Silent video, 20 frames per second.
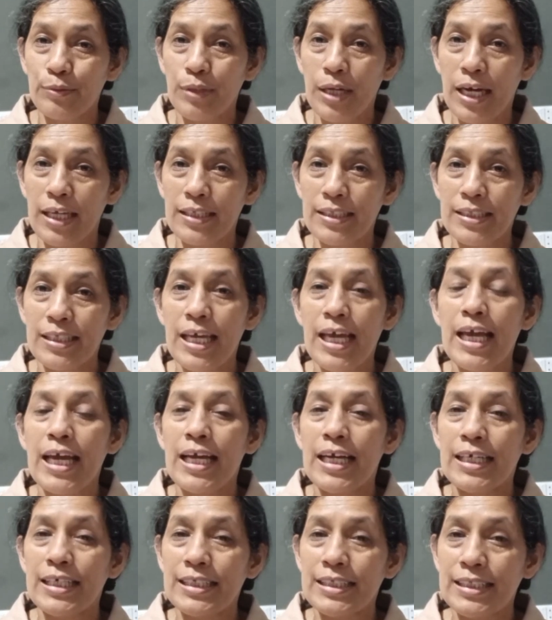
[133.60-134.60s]
Tuhan,
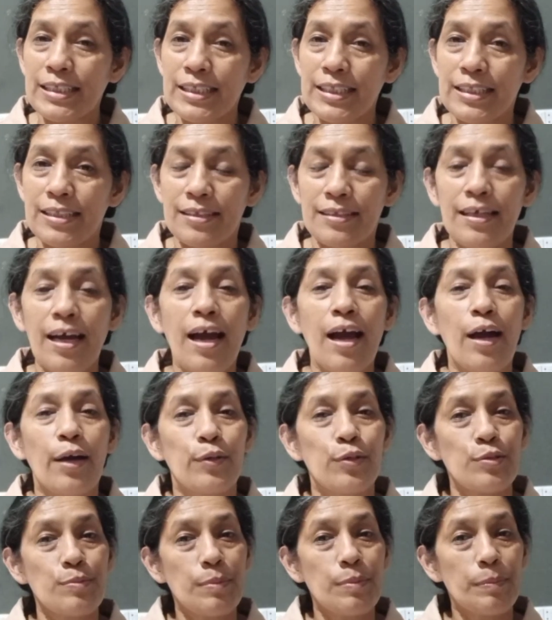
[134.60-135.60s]
kita
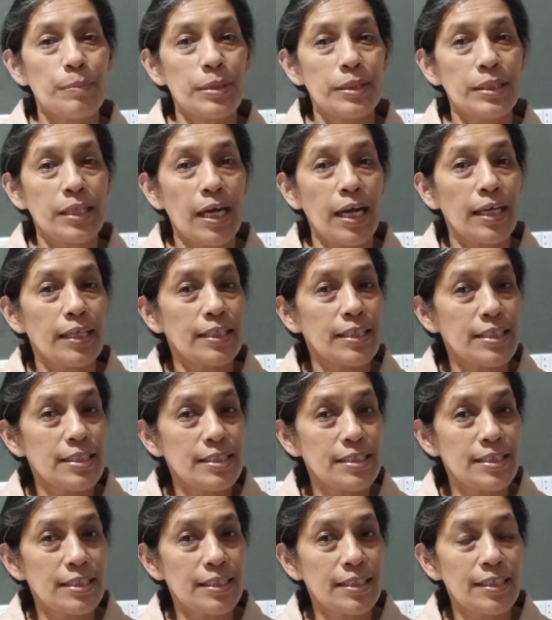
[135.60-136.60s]
harus memberitakan
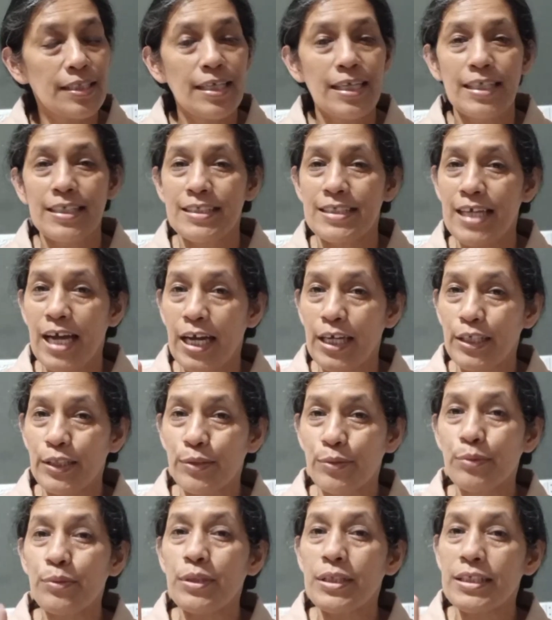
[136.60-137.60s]
Injil,
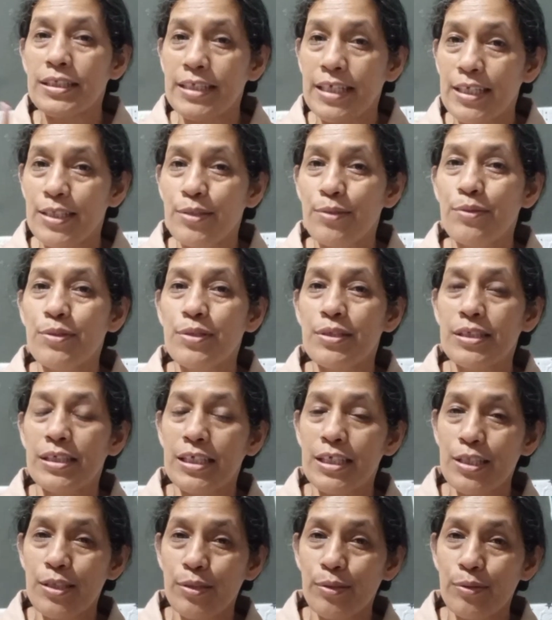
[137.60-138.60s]
yaitu Yesus
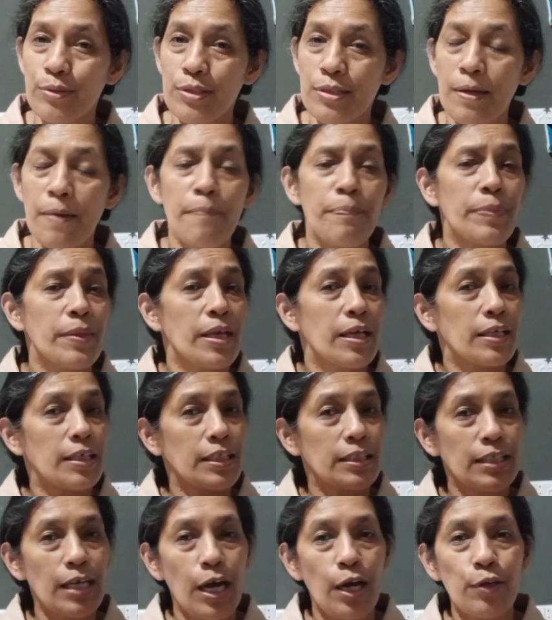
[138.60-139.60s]
Kristus.
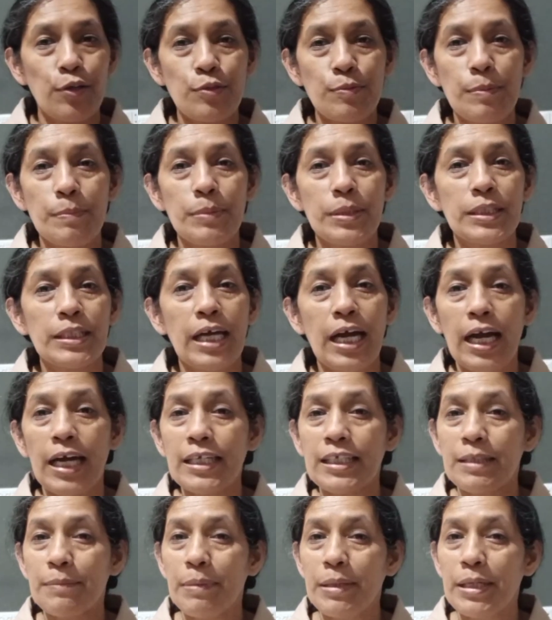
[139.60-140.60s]
Kita harus
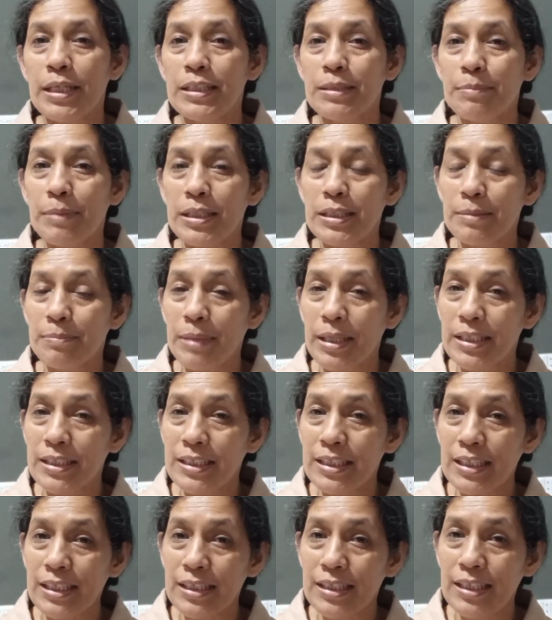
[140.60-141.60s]
memberitakan kepada teman-teman
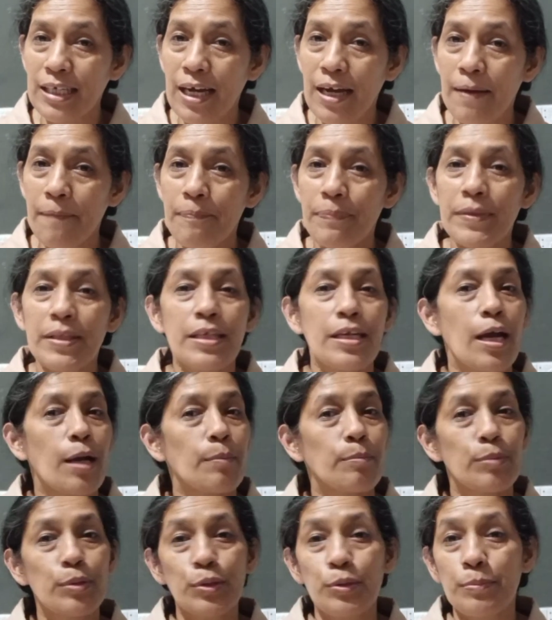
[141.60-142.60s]
kita yang
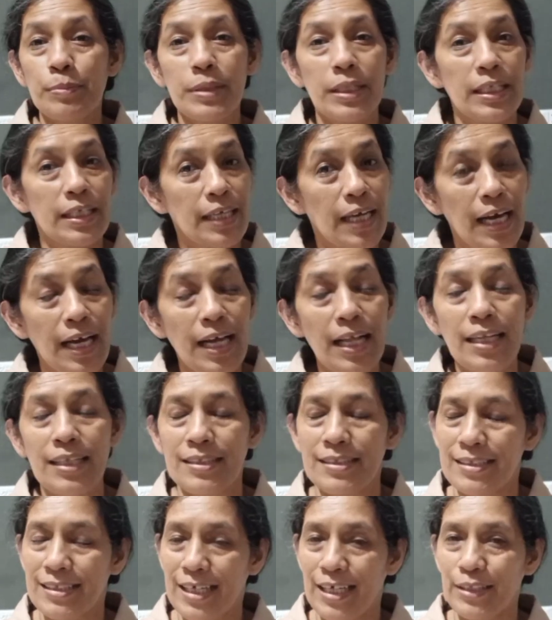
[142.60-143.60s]
belum
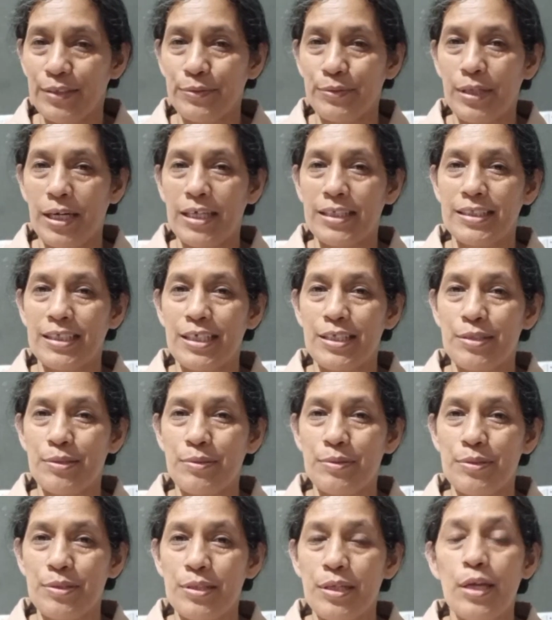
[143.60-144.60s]
kenal dengan Tuhan
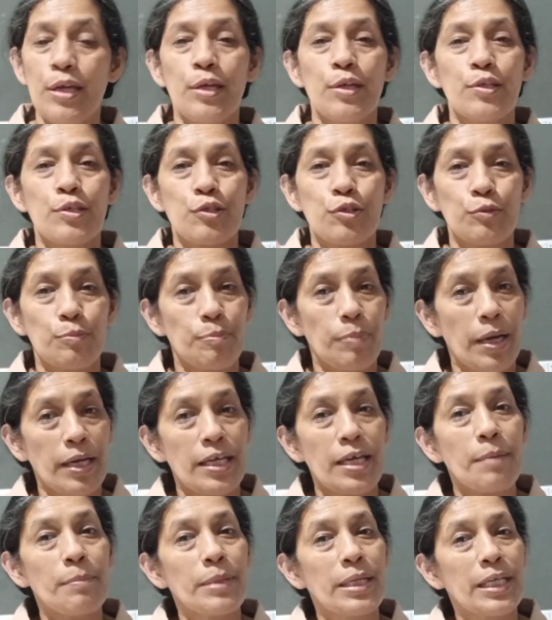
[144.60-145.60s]
Yesus,
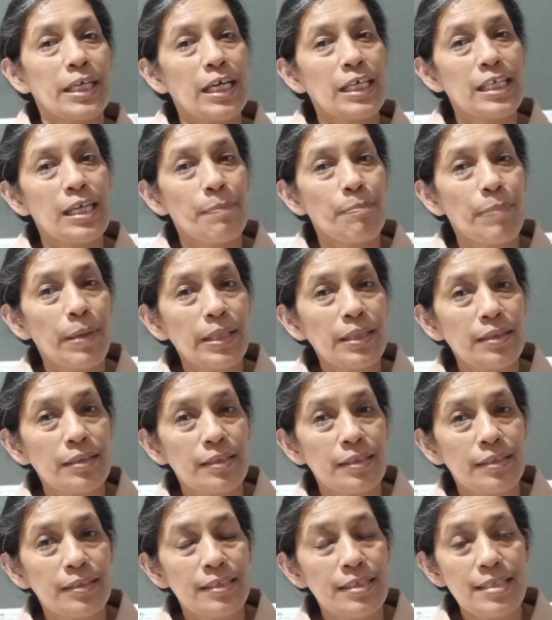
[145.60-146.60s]
supaya mereka dapat
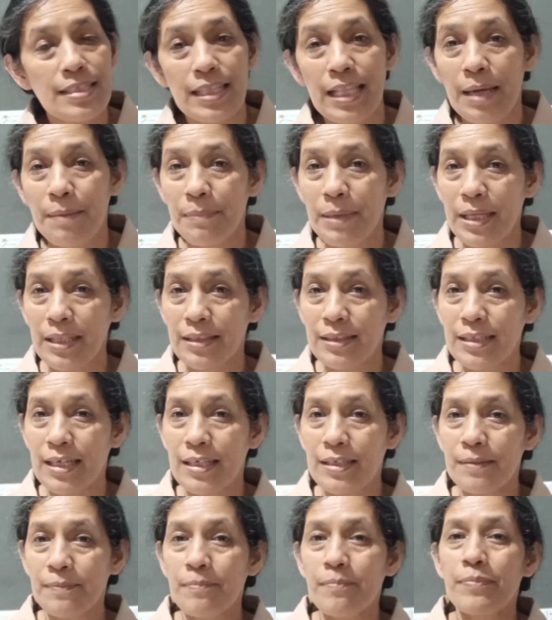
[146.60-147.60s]

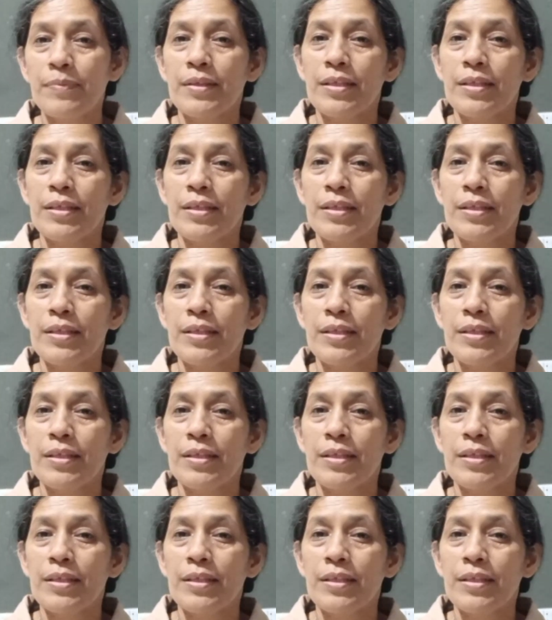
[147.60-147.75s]
keselamatan.